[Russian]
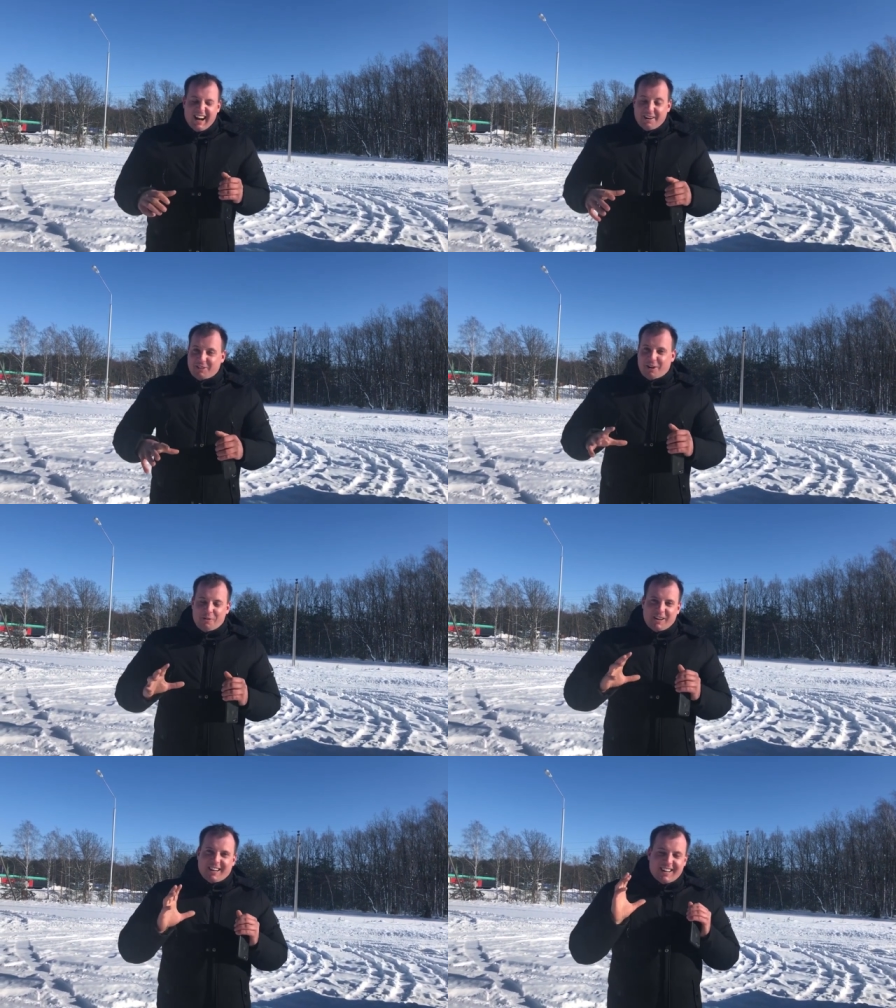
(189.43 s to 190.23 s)
А
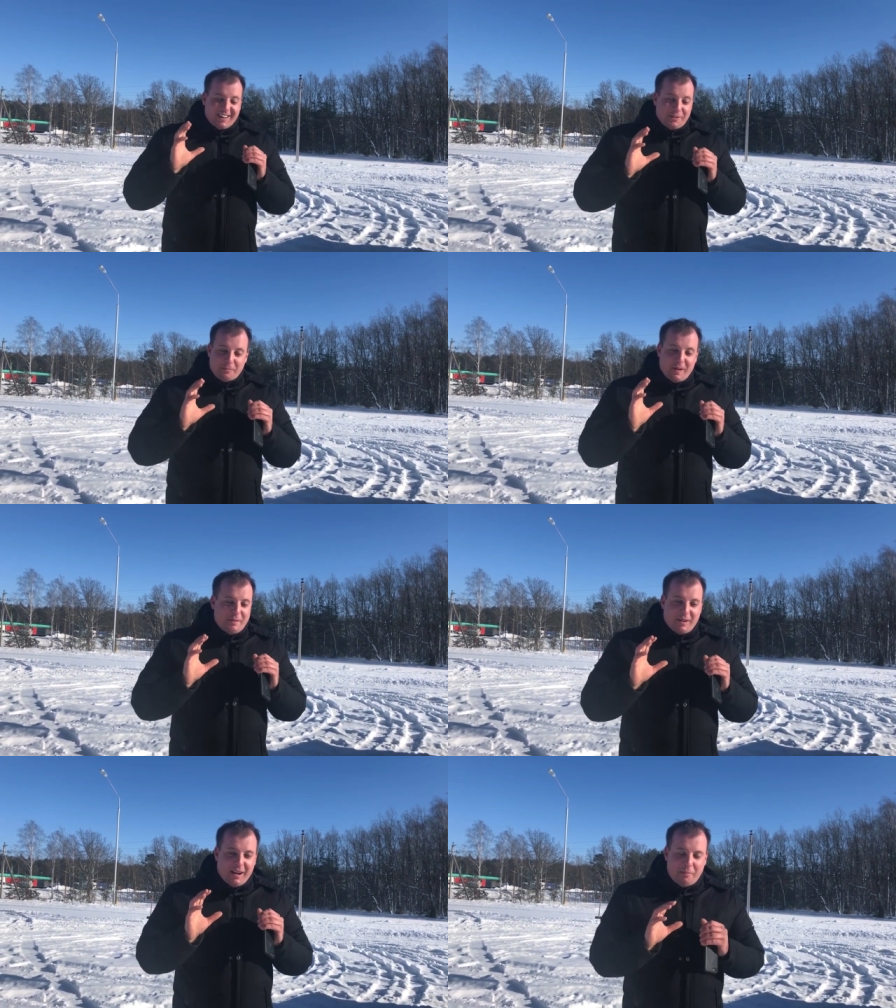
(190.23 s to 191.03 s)
второе, оно
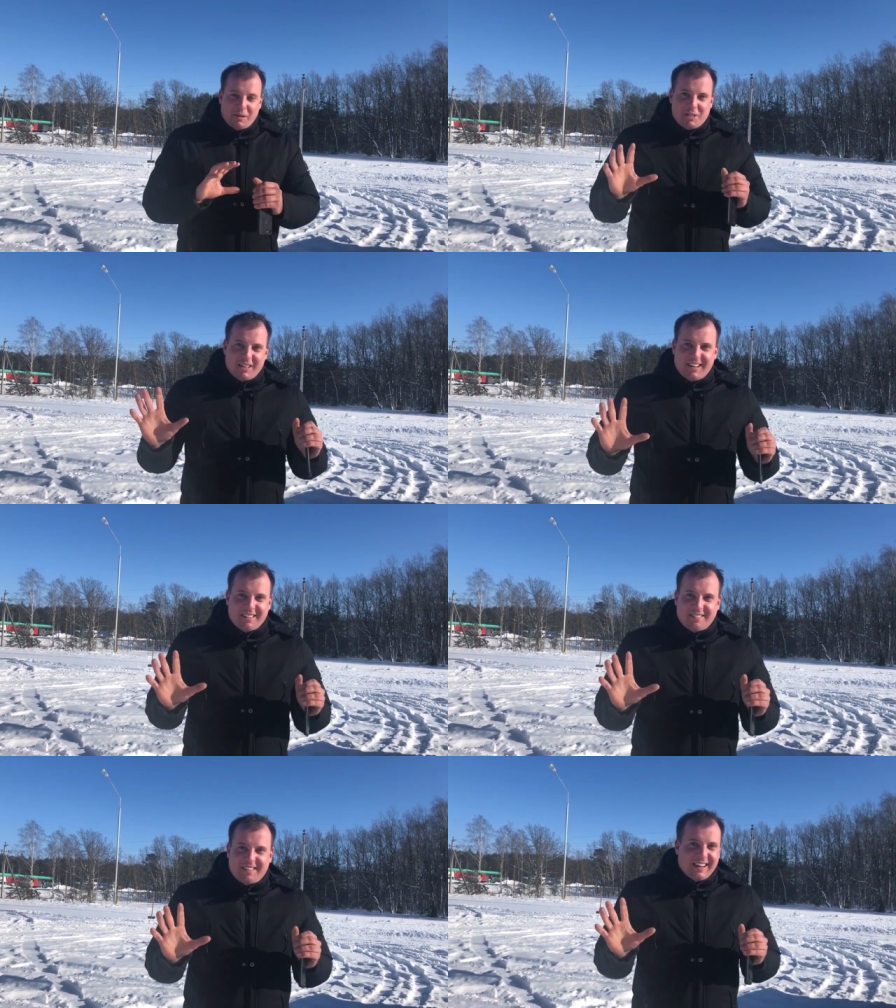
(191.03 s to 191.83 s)
прям
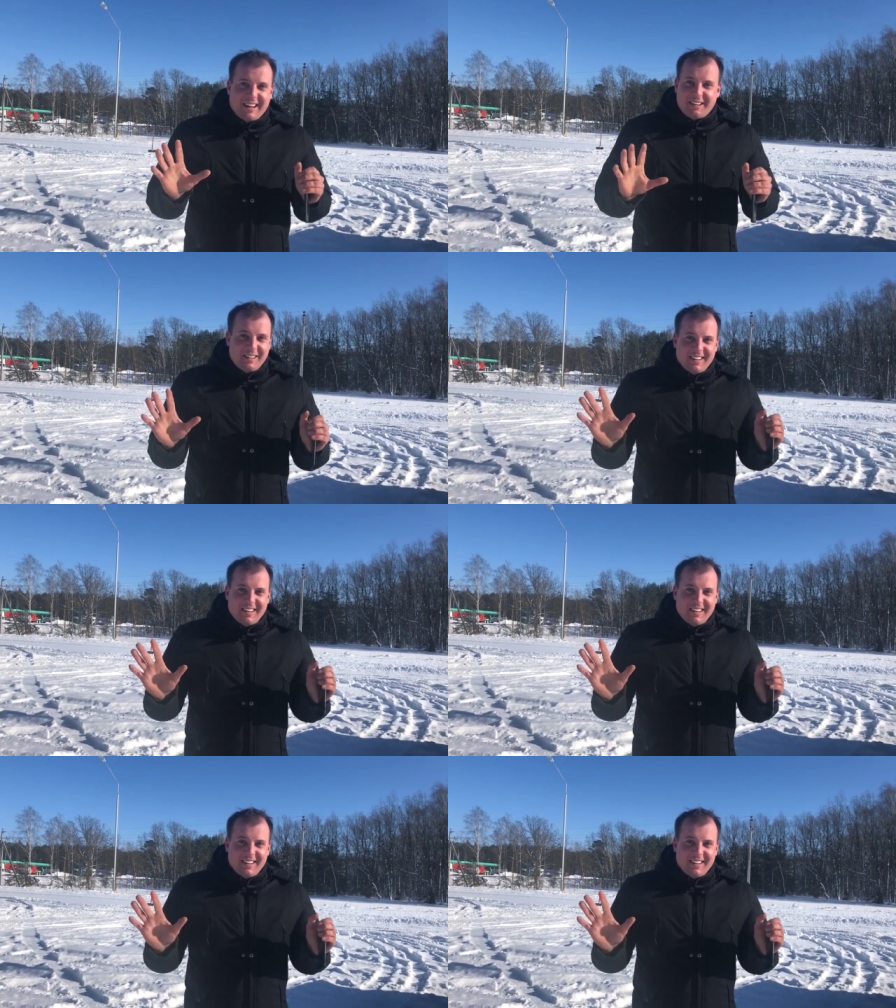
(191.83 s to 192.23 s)
необычное до